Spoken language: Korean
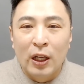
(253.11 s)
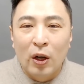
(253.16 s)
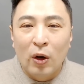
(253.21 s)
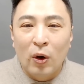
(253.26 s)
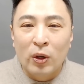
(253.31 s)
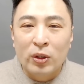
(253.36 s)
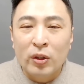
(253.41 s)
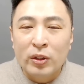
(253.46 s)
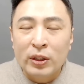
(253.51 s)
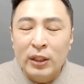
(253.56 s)

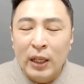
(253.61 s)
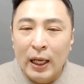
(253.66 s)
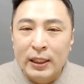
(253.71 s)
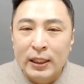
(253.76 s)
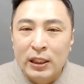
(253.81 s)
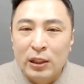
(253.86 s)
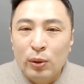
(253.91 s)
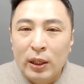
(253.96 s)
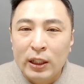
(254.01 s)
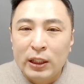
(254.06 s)
어떤
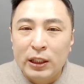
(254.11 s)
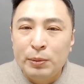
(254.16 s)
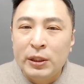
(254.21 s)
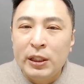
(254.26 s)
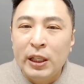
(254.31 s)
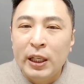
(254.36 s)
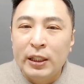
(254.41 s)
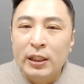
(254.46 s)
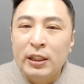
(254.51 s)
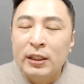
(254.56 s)
가치와
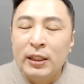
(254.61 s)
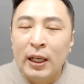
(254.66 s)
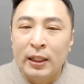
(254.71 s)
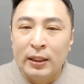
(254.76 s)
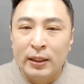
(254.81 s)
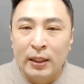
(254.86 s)
입지에 있느냐에